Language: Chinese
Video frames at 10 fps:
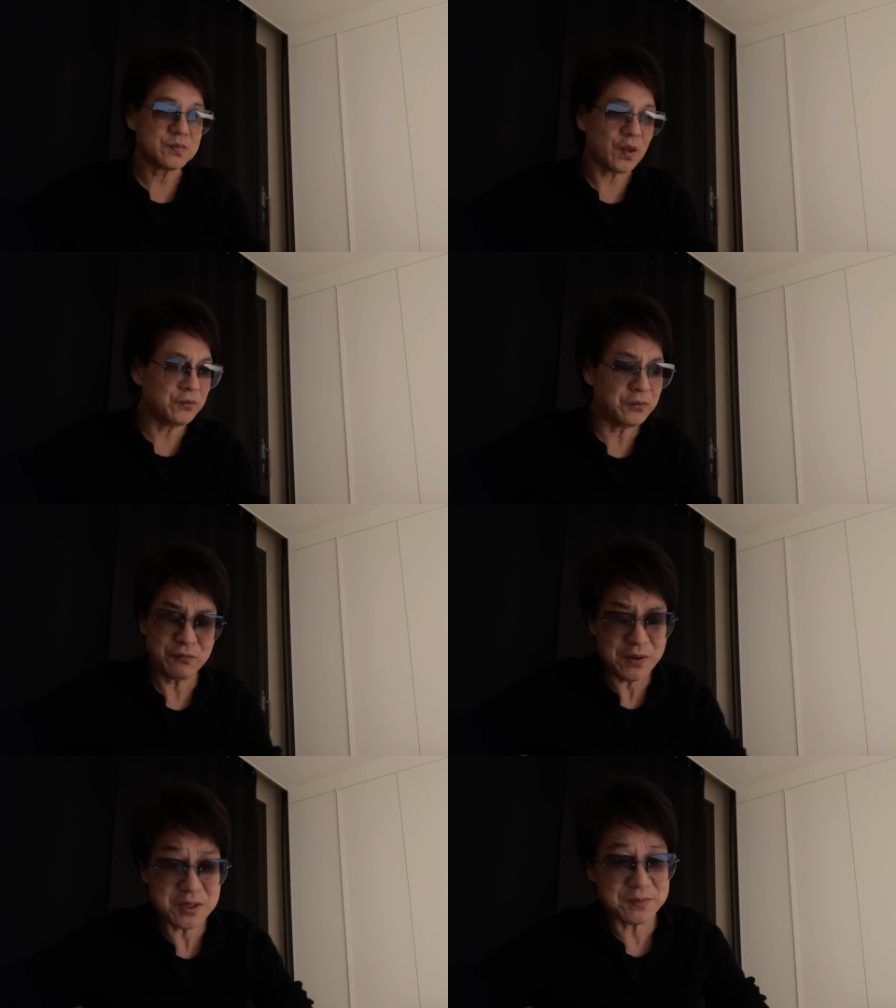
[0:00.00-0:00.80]
所以
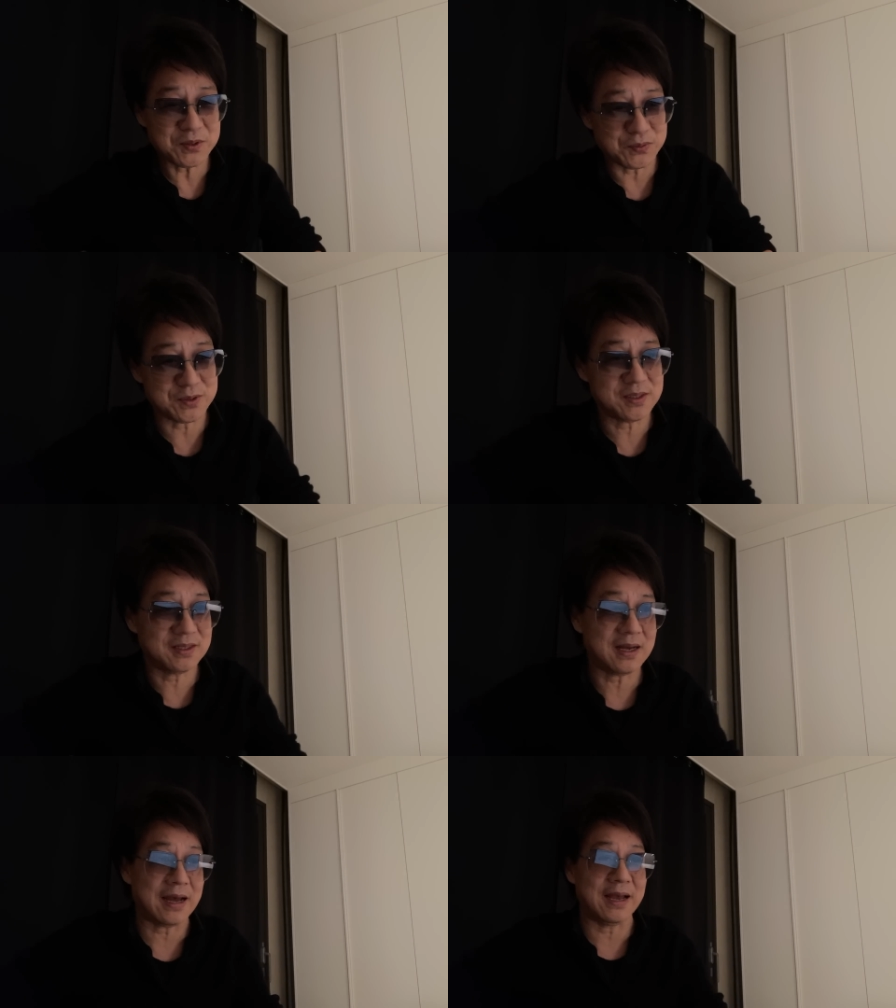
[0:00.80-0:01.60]
为什么有些人
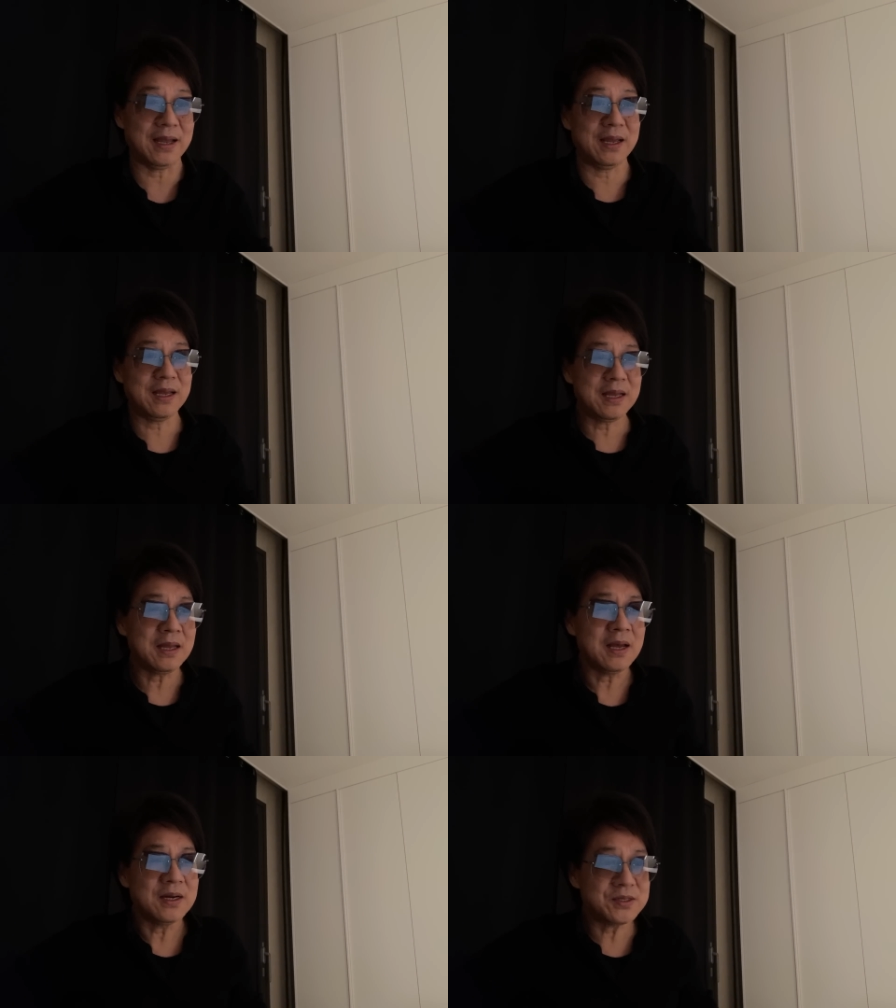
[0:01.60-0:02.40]
他还
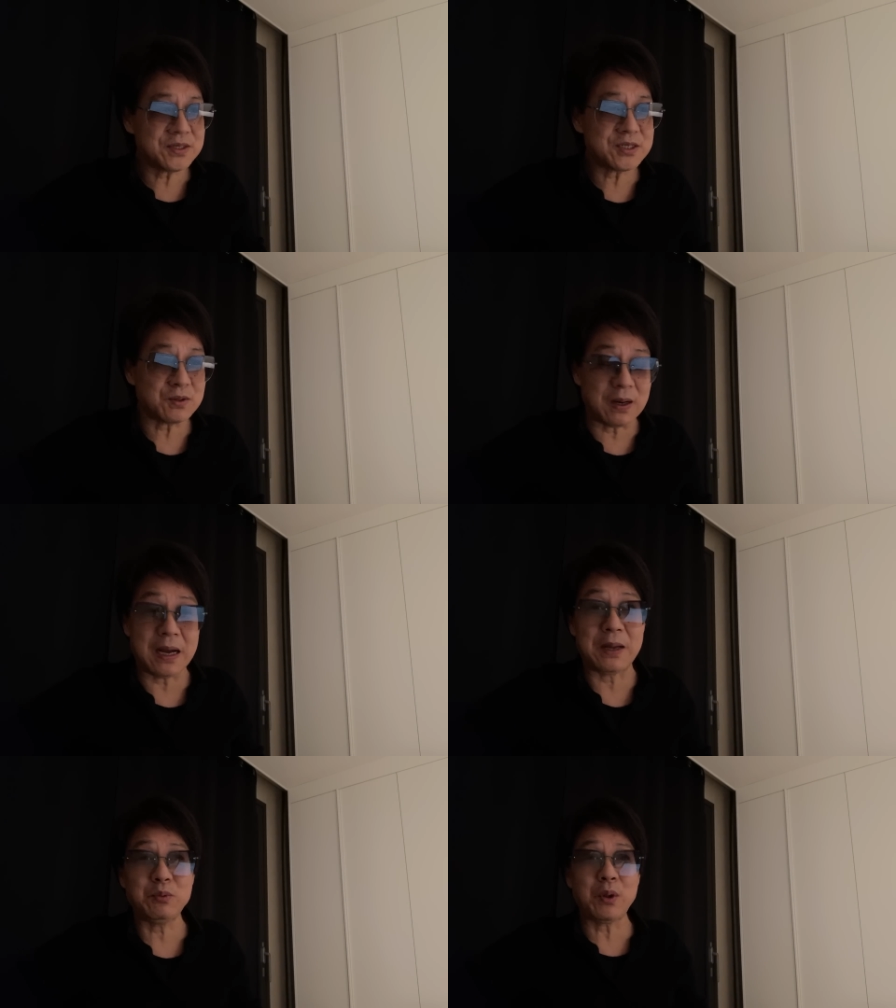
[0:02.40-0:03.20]
这个时候
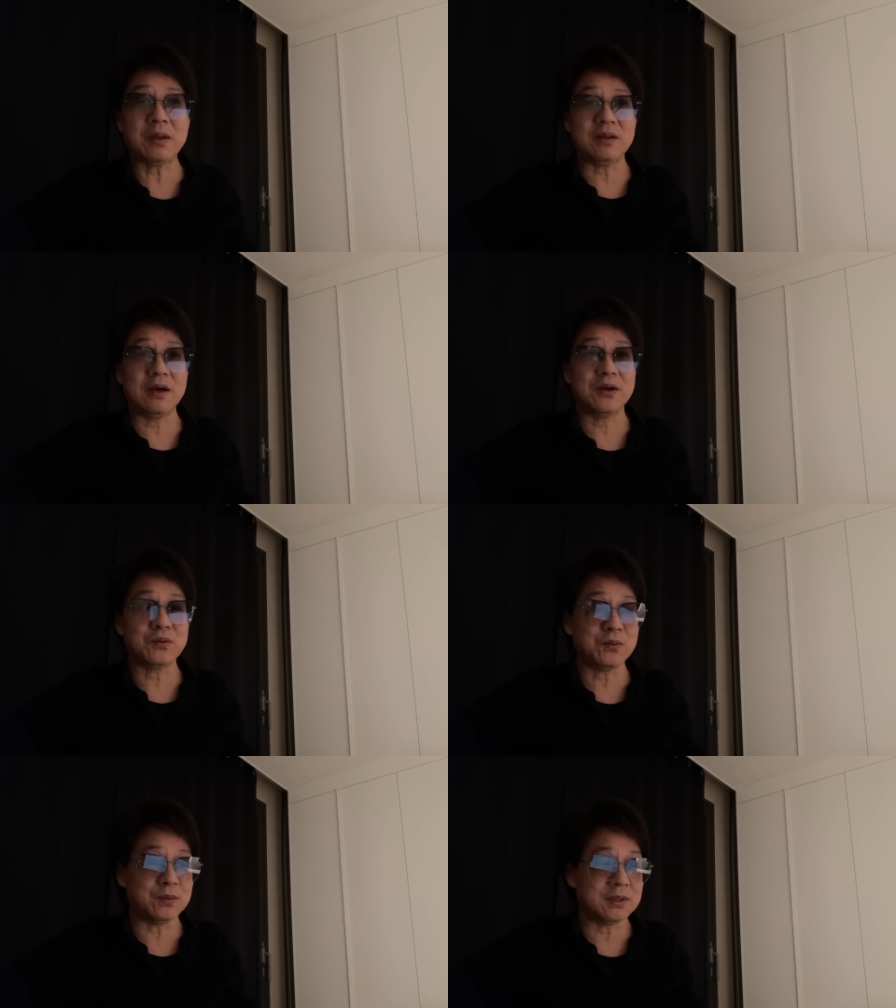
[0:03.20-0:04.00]
还不愿意离开
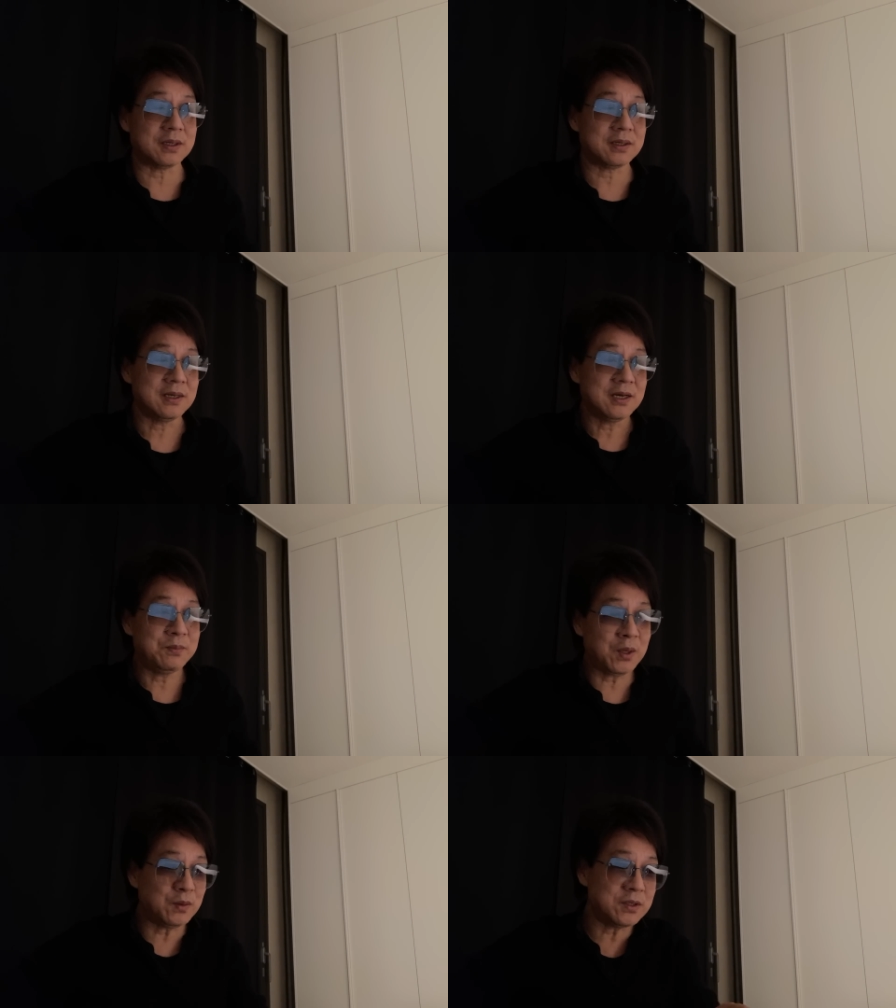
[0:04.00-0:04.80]
中国呢？
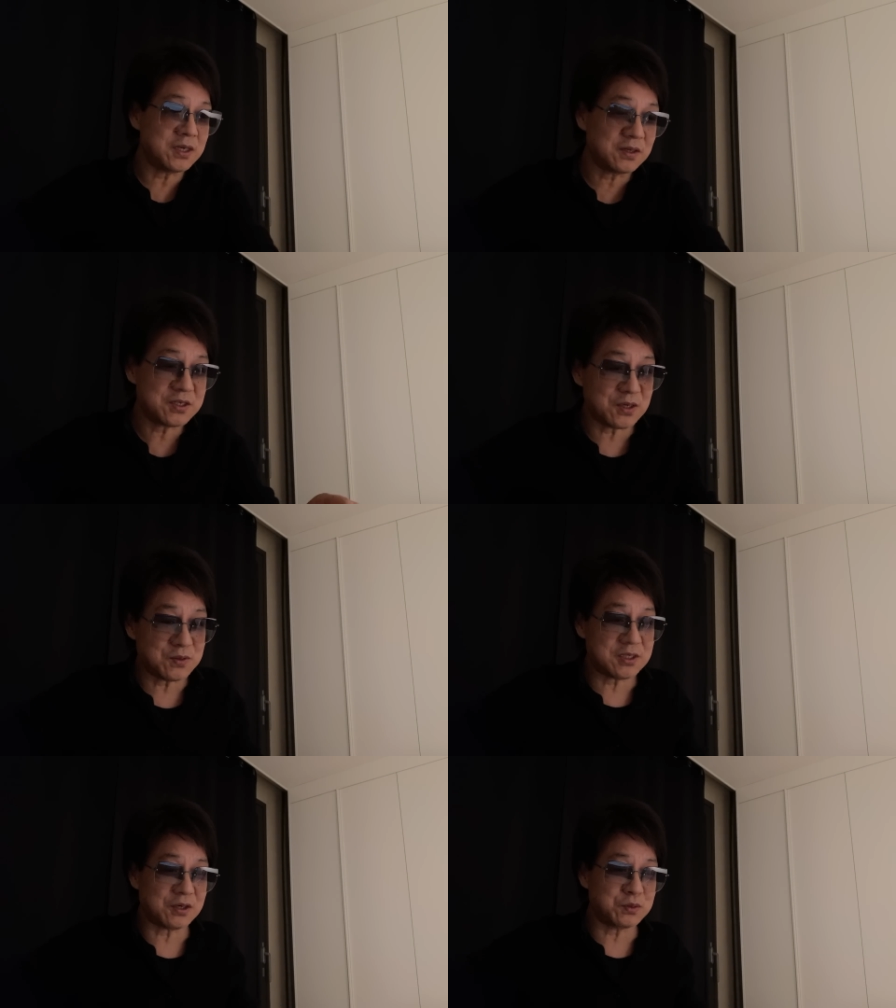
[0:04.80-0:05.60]
面对这样的消
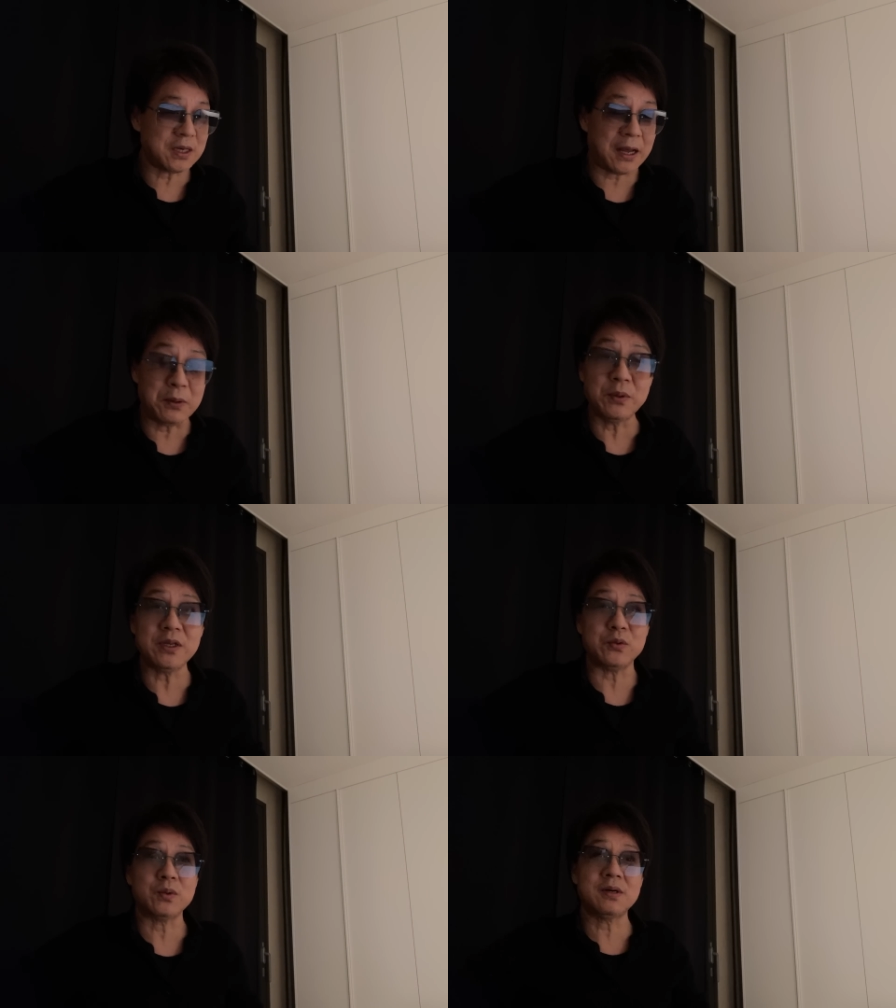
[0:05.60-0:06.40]
息，他估计还会
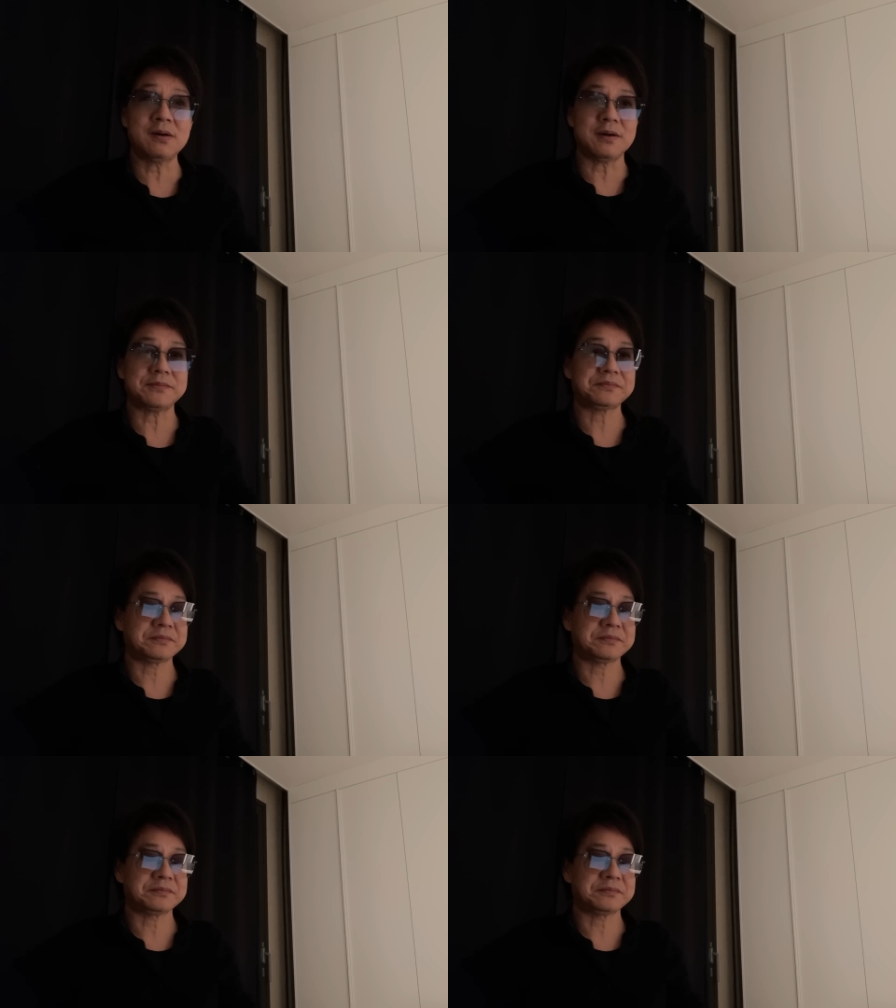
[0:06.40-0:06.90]
理中课。